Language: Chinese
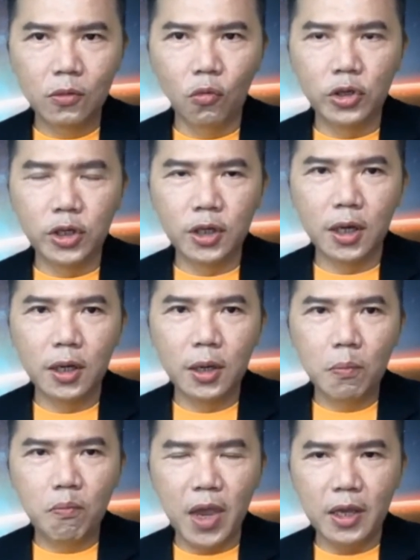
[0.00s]
我觉得
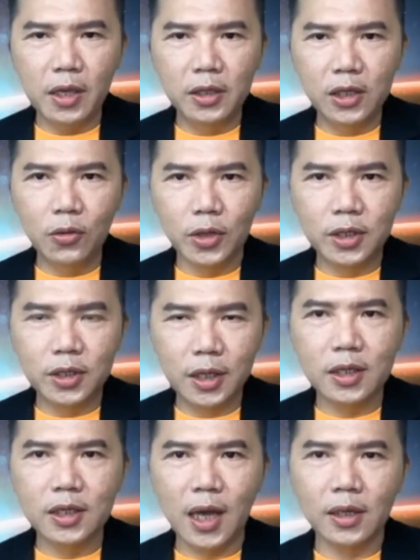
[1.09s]
免疫系统的
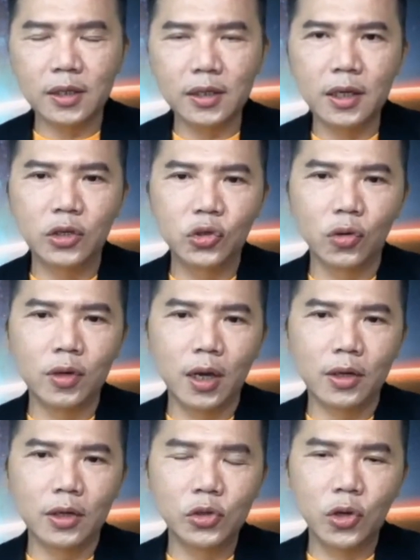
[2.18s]
正常是很重要
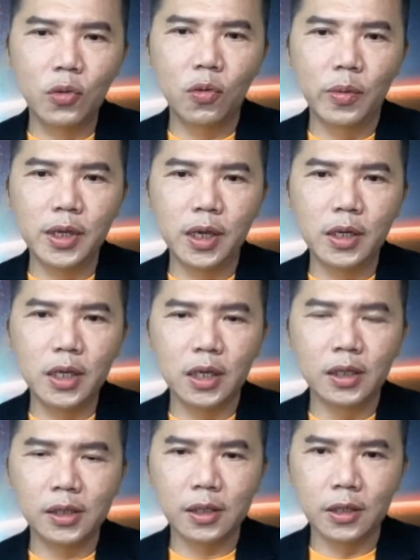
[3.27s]
的，所以我们的
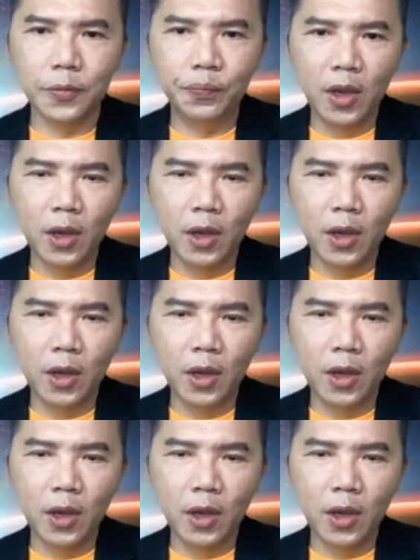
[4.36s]
饮食、